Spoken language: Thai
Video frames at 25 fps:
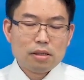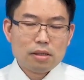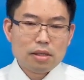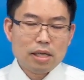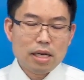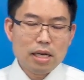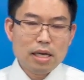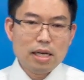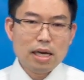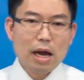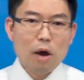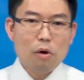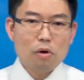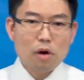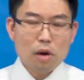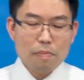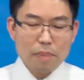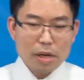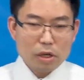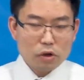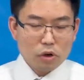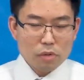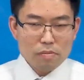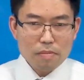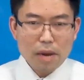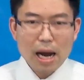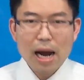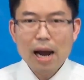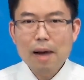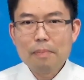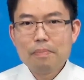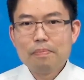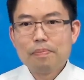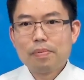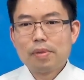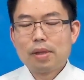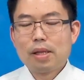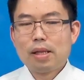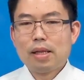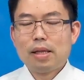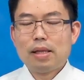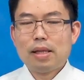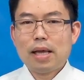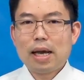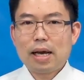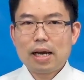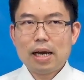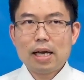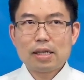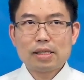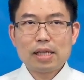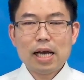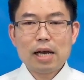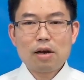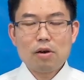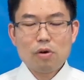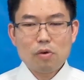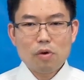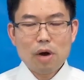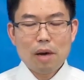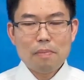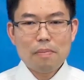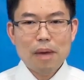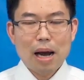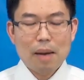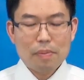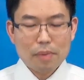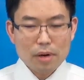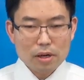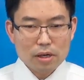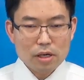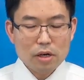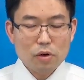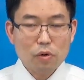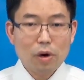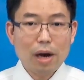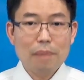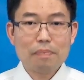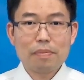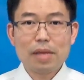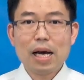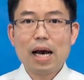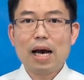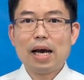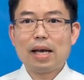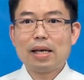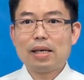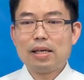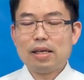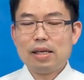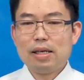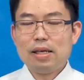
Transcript: ที่เราก็เป็นคนบาปและค่าจ้างของความบาปก็คือความตาย